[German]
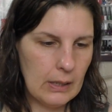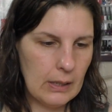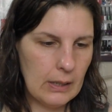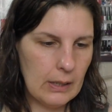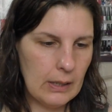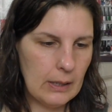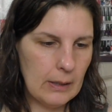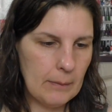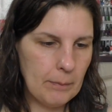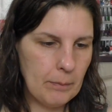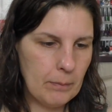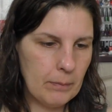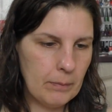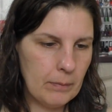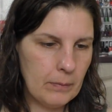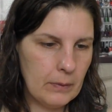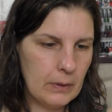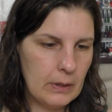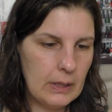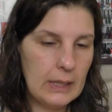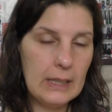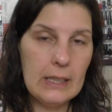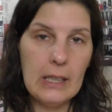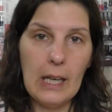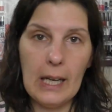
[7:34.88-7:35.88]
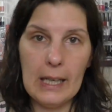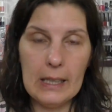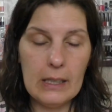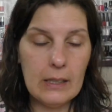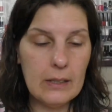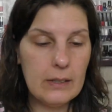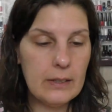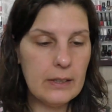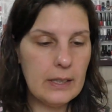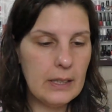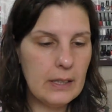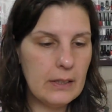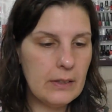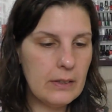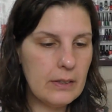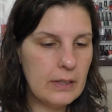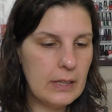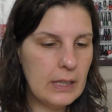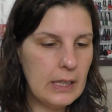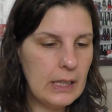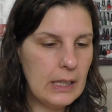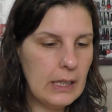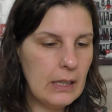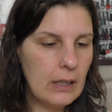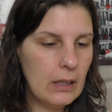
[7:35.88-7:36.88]
Ähm, die, eine
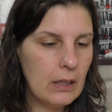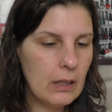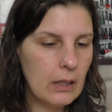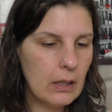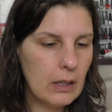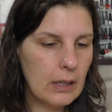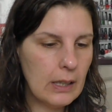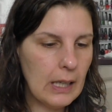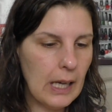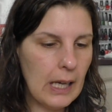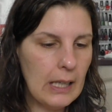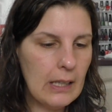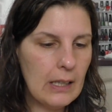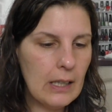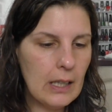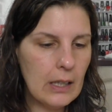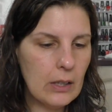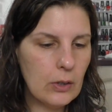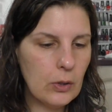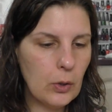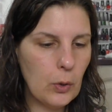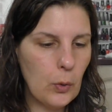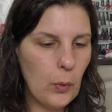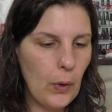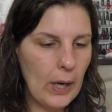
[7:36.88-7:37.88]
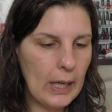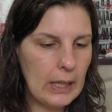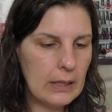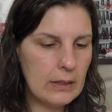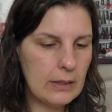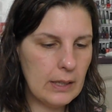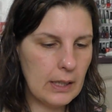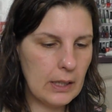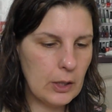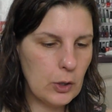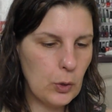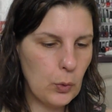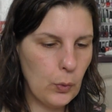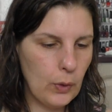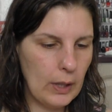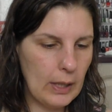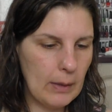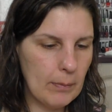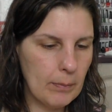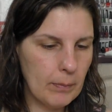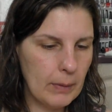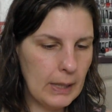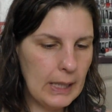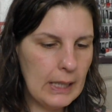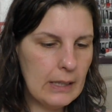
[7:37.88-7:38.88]
CC Color Correcting
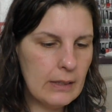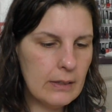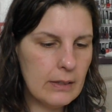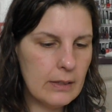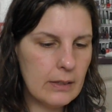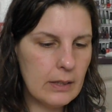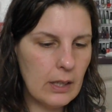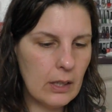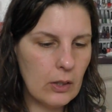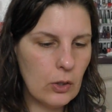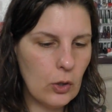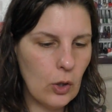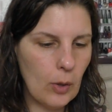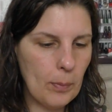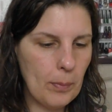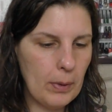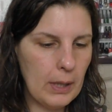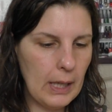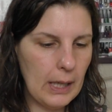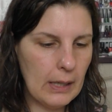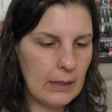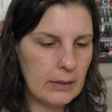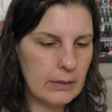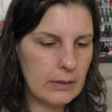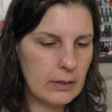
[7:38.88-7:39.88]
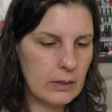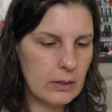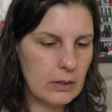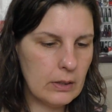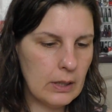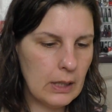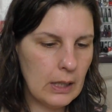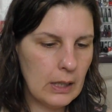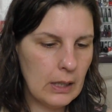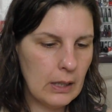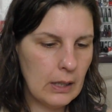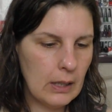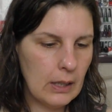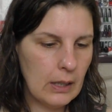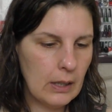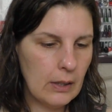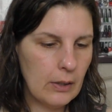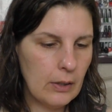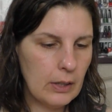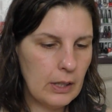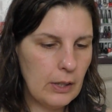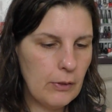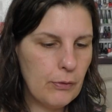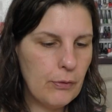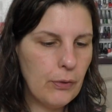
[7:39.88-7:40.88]
Cream. Instant Komplexen,
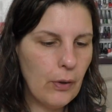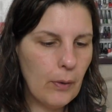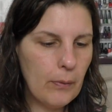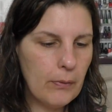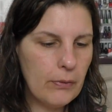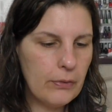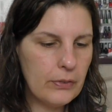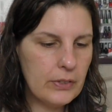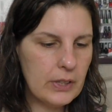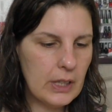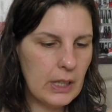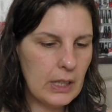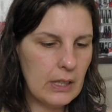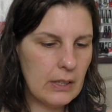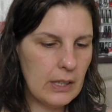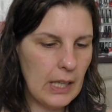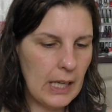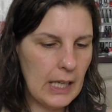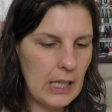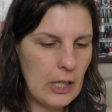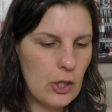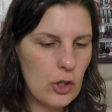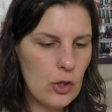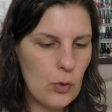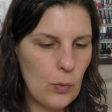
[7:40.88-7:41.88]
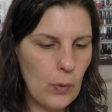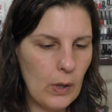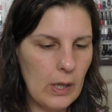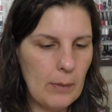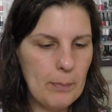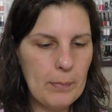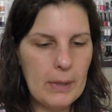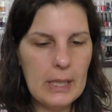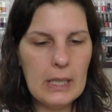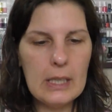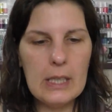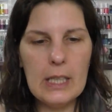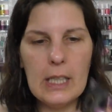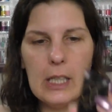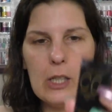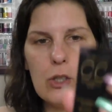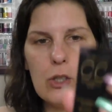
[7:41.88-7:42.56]
die 50 Natural mit